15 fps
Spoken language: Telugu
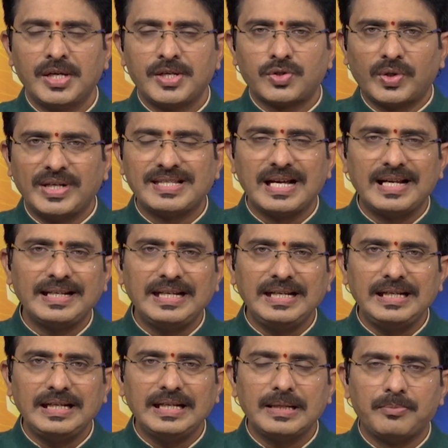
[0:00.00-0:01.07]
సో నిజానికి
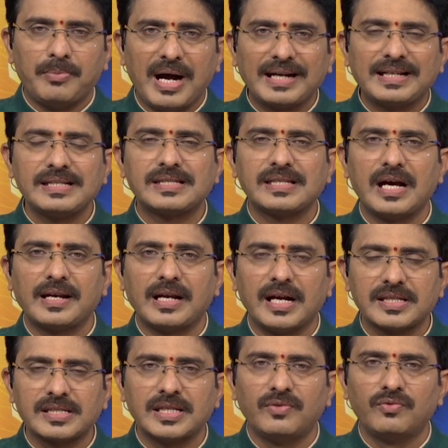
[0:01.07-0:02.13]
పాకిస్తాన్
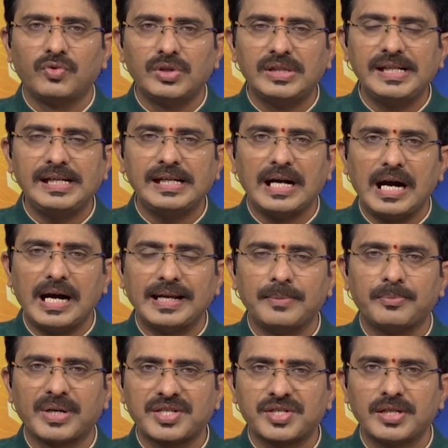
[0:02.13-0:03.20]
హస్తం ఉంది అనే
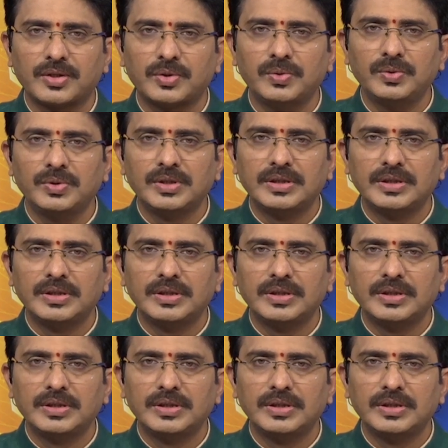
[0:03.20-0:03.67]
ప్రశ్నకు